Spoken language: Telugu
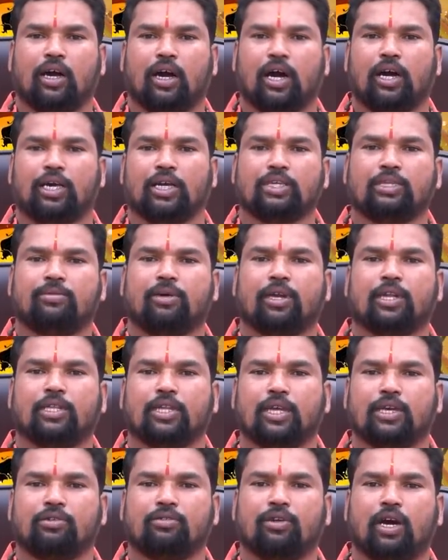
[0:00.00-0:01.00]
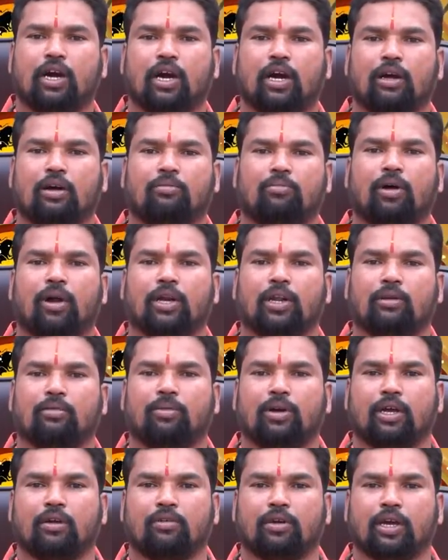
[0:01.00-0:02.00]
ఆ యజమానితే కూడా మాటలు
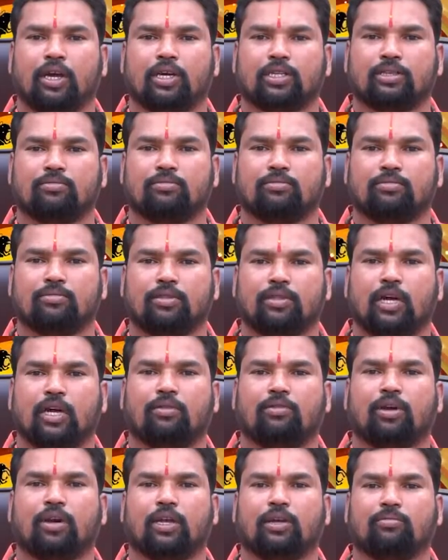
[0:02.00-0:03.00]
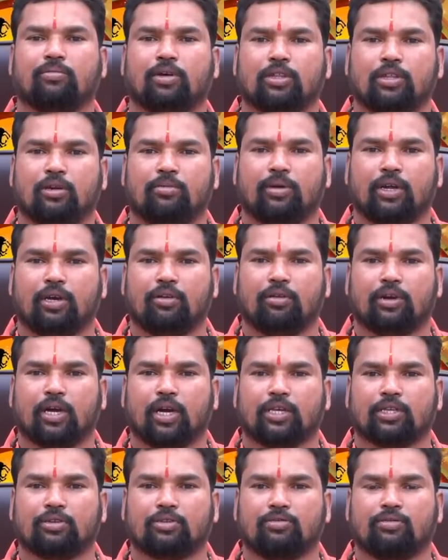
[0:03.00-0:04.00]
పడే అవకాశం దానివలన ఇబ్బందులు పడే
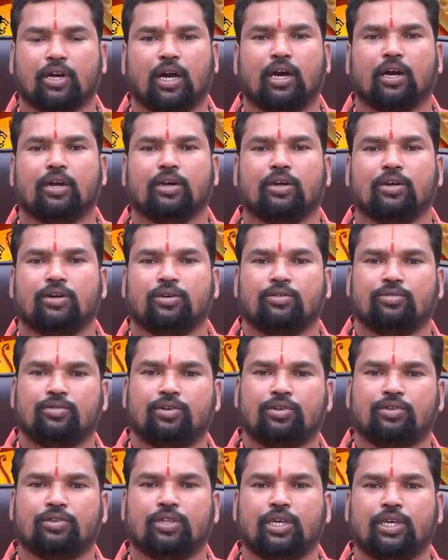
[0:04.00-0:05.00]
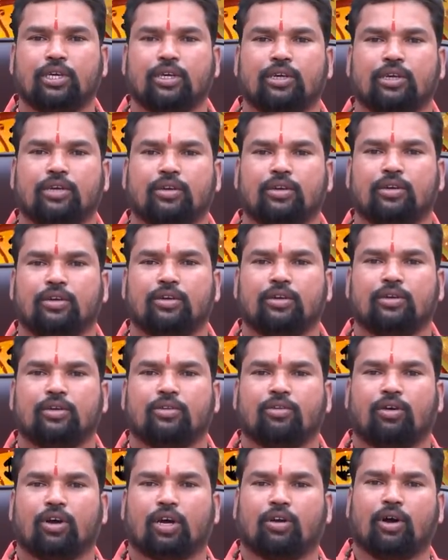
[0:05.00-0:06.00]
అవకాశం కూడా ఉంటుంది
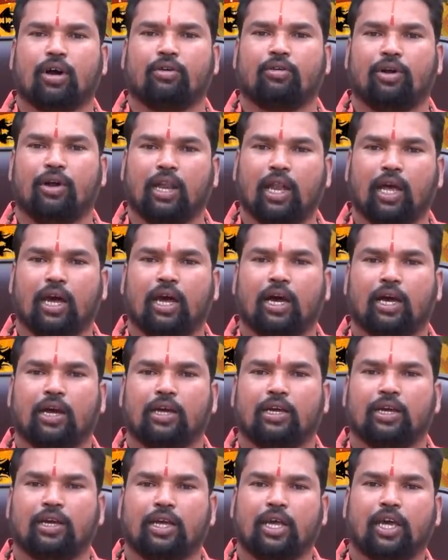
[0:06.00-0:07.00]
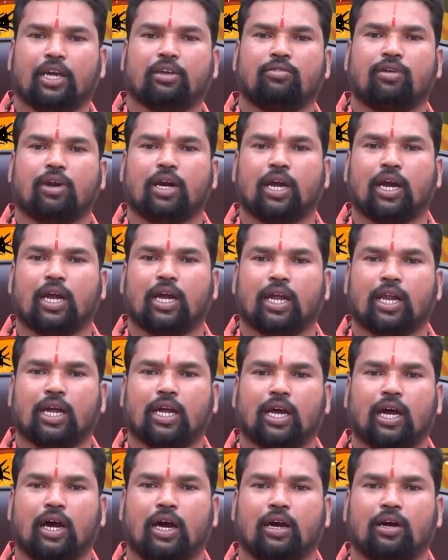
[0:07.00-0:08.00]
ఒకవేళ ఎక్కువగా
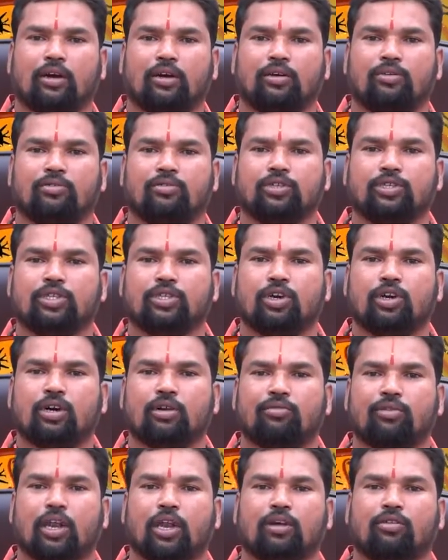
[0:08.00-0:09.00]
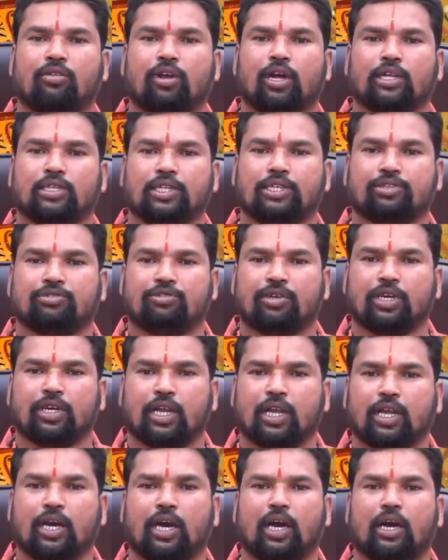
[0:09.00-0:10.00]
గనక ఉద్యోగం వెళ్లకుండా చేసుకుంటే
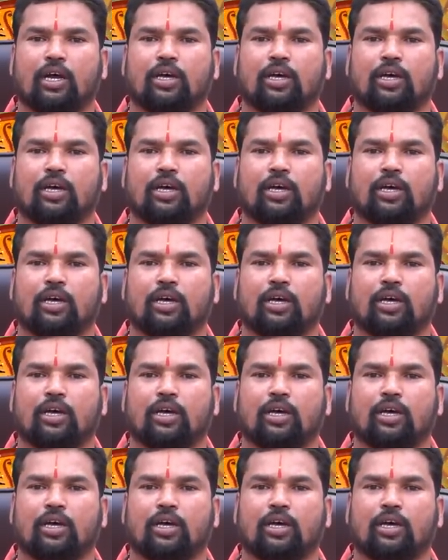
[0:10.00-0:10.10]
కనుక